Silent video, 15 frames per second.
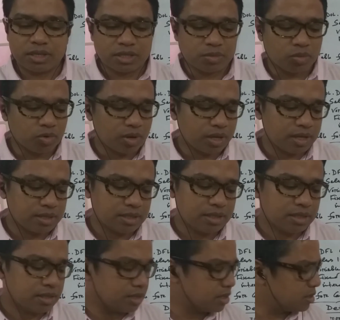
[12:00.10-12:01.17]
গেছে ভুলে গেছি
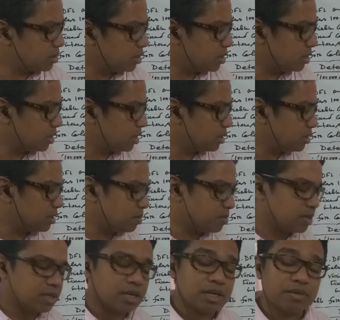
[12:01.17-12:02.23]
সেই ক্ষেত্রে
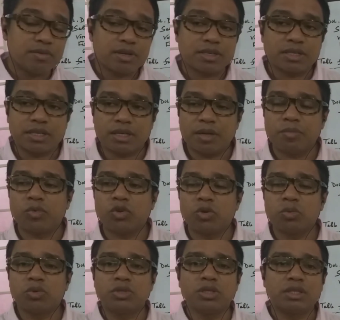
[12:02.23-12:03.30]
আমরা একটা লিভারেজ শিখলাম
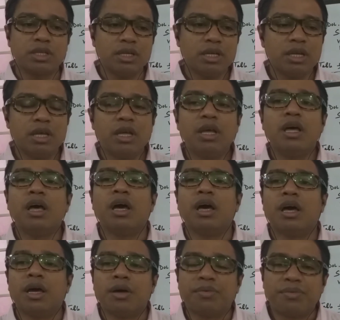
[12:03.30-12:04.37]
পরবর্তীতে
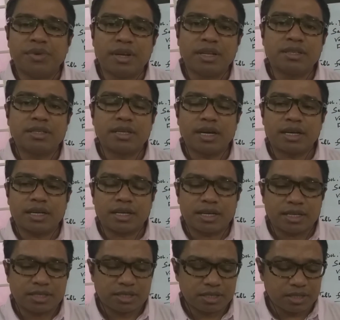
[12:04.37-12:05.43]
ফিনান্সের আর একটা
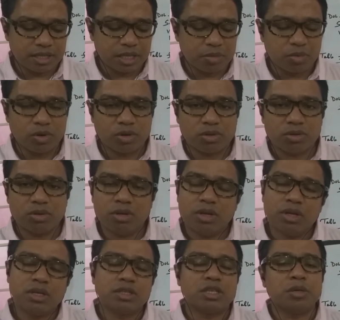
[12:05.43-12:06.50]
ক্লাস দেখবো হয়তো
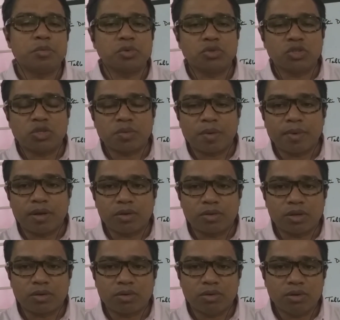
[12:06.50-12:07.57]
সেই পর্যন্ত তোমরা ভালো
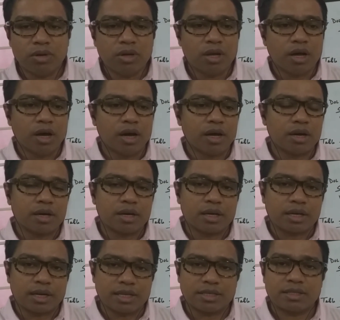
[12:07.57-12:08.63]
থাকো আর
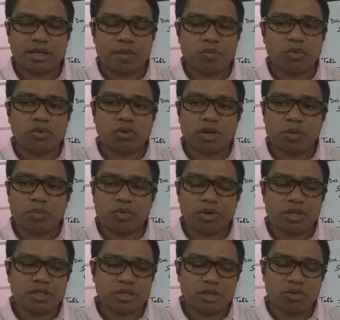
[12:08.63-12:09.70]
ক্লাসটা আপলোড করার
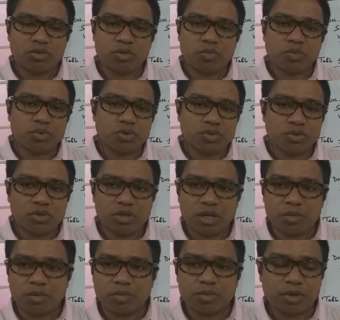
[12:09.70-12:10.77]
পরে যে কোনো প্রয়োজন
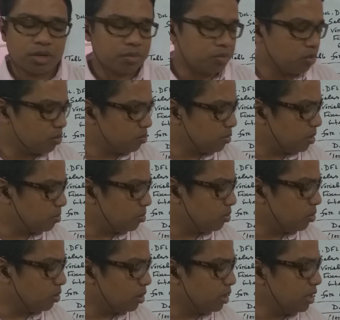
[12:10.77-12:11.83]
এবং প্রবলেম
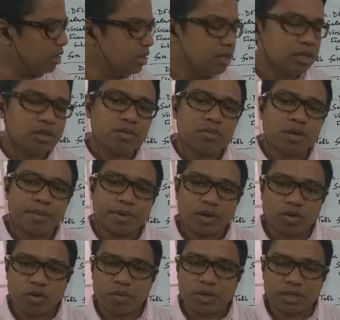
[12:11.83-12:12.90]
হইলে তুমি আমাকে
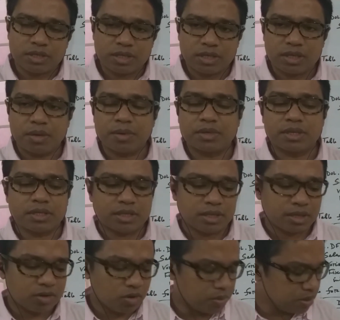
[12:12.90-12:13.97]
কমেন্টসে আমার সাথে
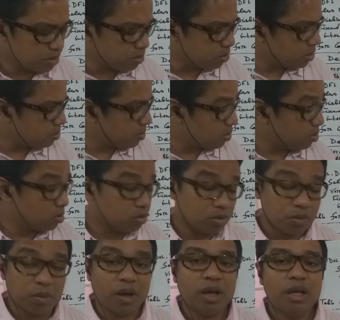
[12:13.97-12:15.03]
কমেন্টস করতে পারো
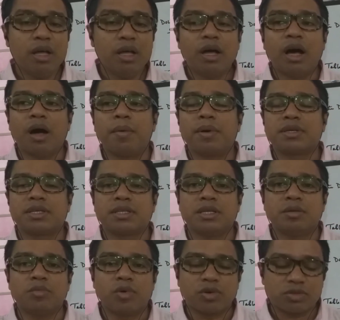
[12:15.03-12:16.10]
অথবা আমার সাথে
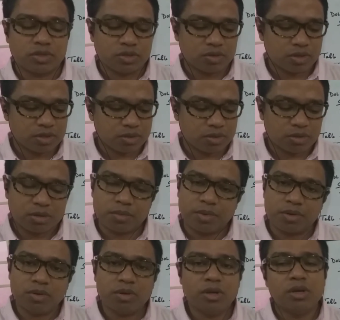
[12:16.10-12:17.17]
ইনবক্সে যোগাযোগ করতে
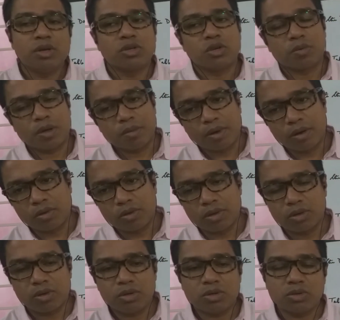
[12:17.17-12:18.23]
পারো সবাই ভালো
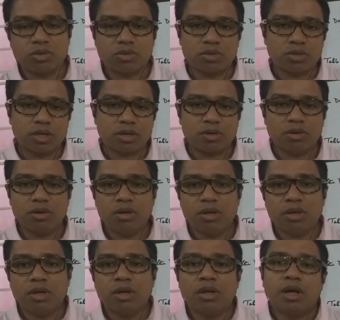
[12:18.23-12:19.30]
থাকো সুস্থ থাকো
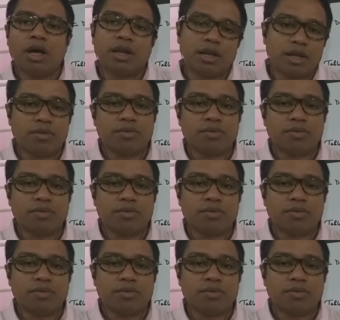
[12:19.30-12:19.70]
আল্লাহ